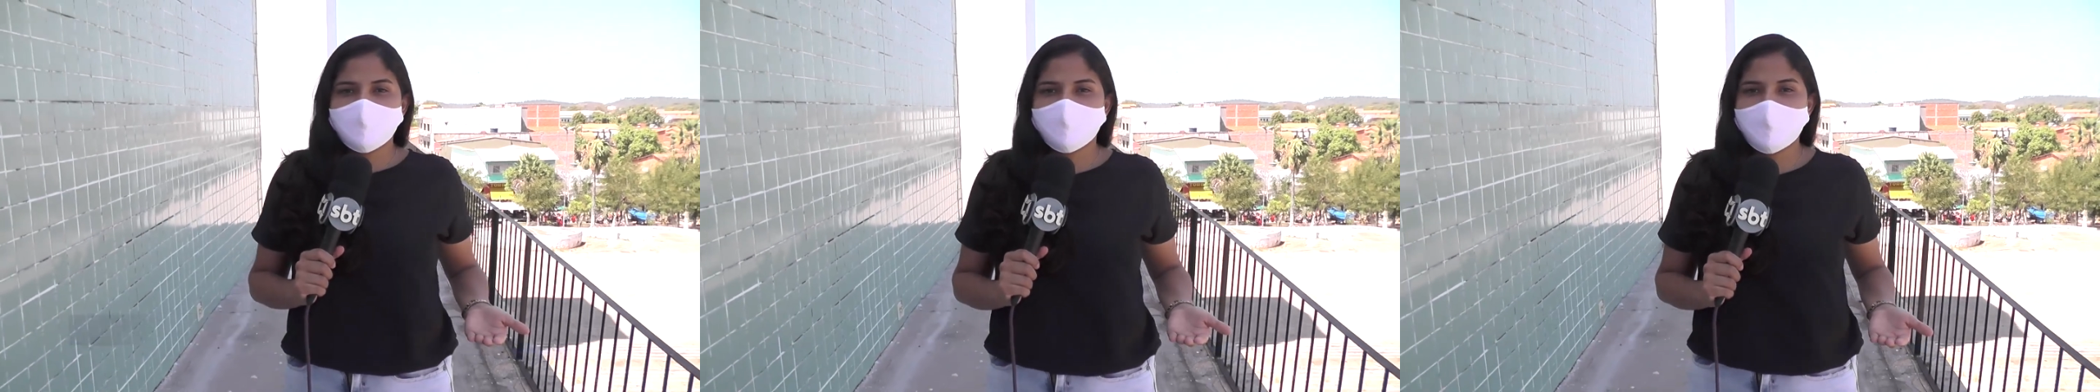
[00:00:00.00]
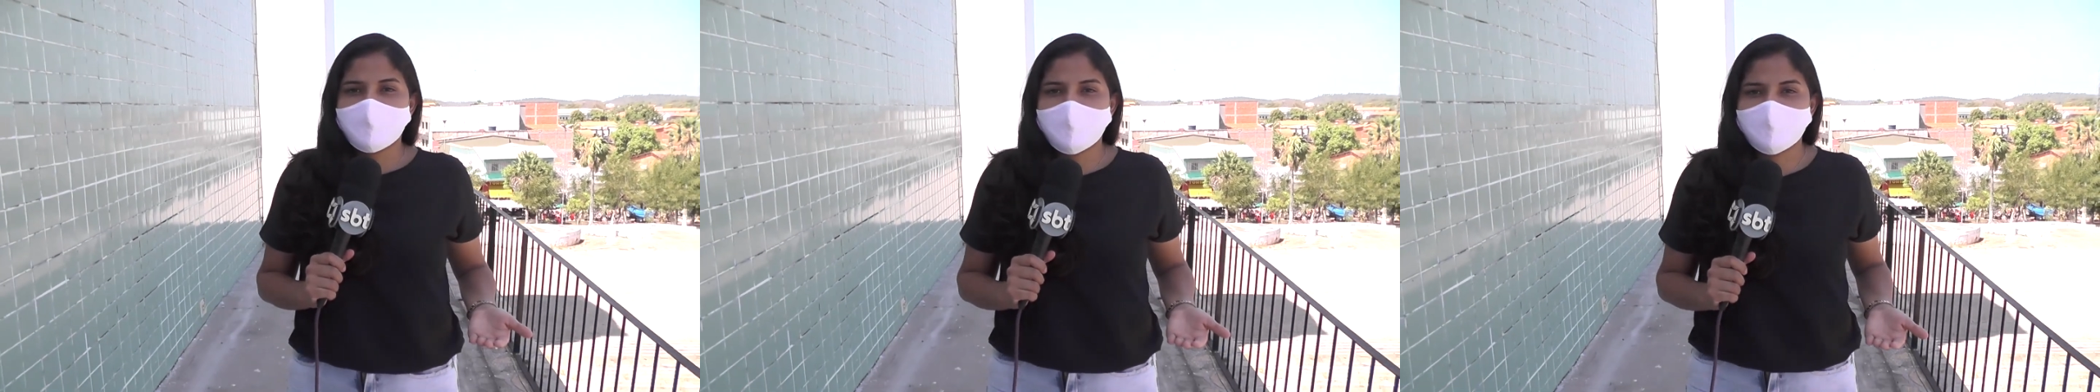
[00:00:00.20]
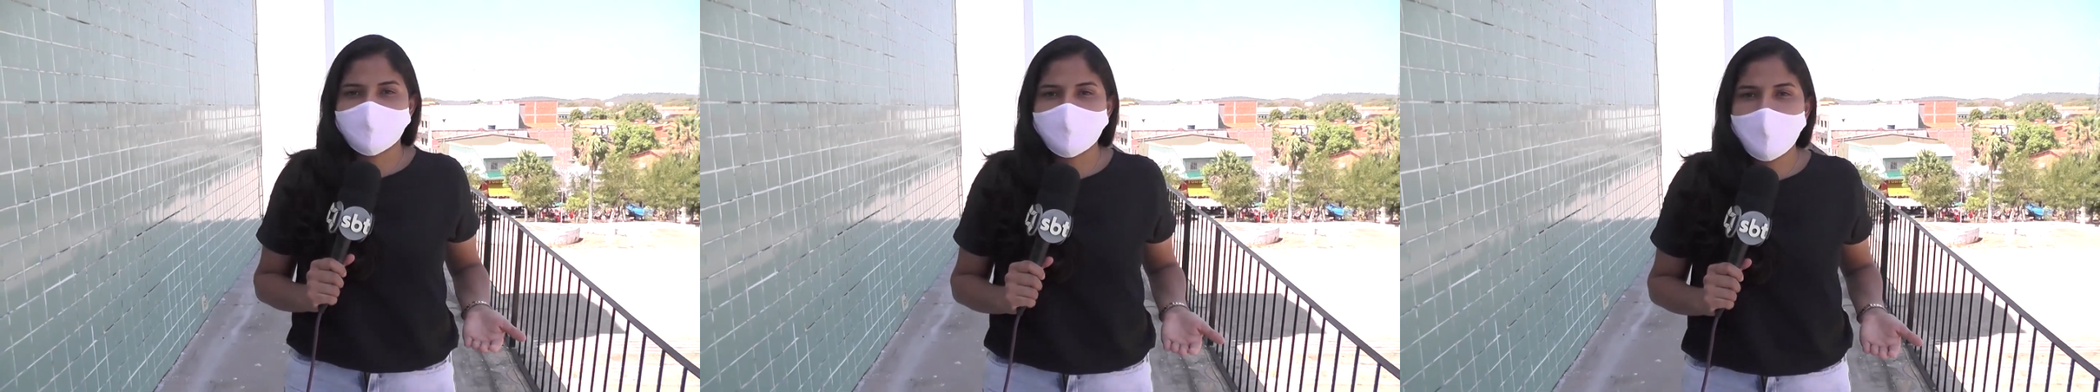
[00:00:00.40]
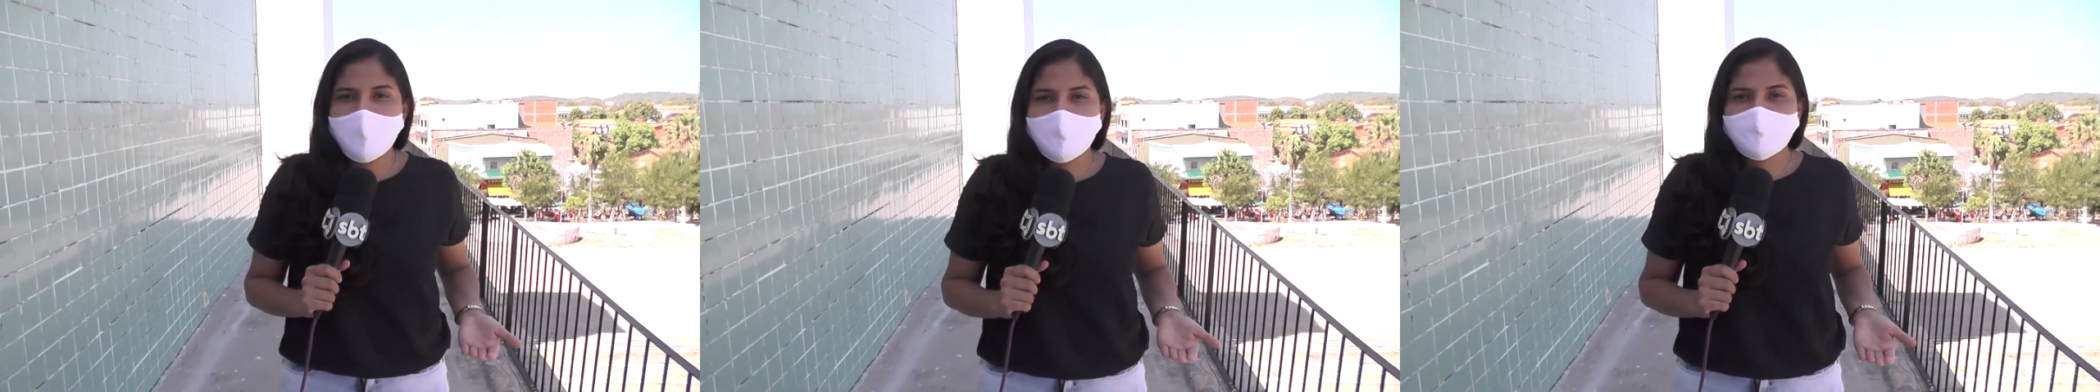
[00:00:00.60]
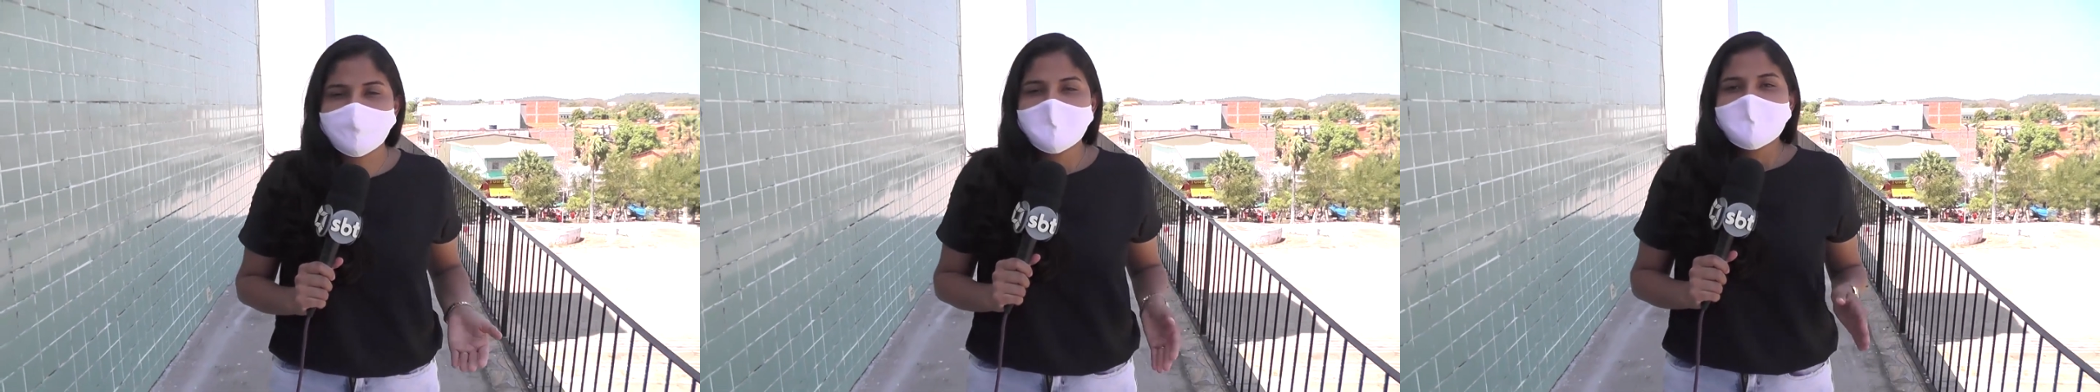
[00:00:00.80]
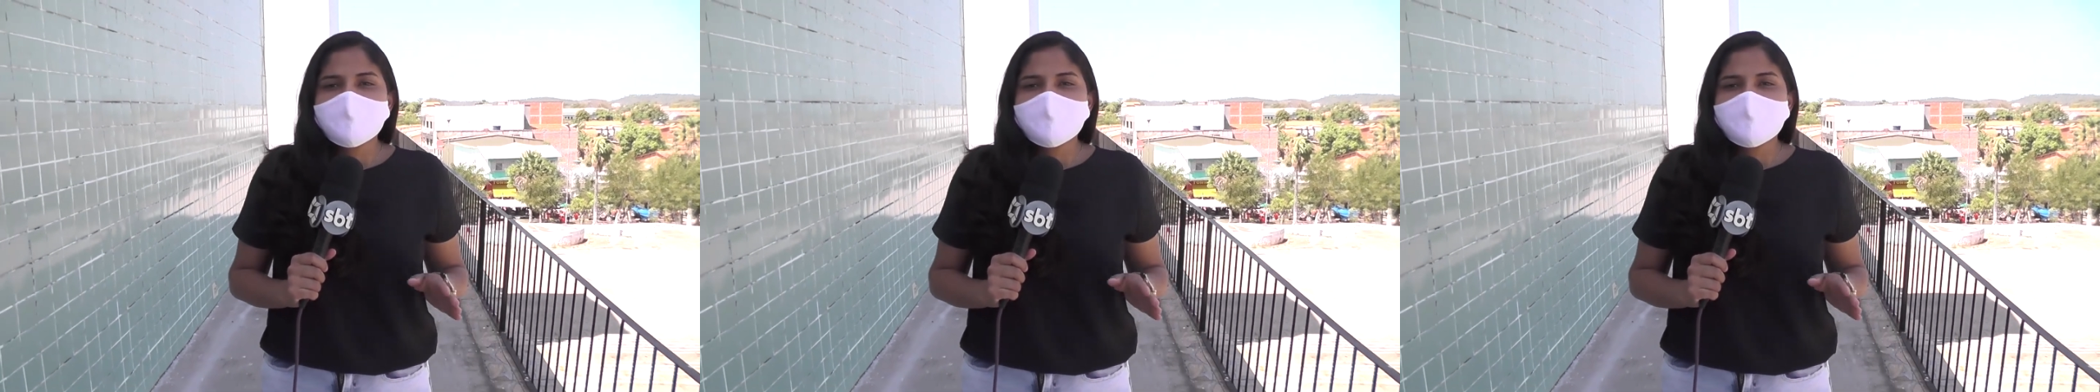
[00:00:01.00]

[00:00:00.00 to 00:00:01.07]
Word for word: de pessoas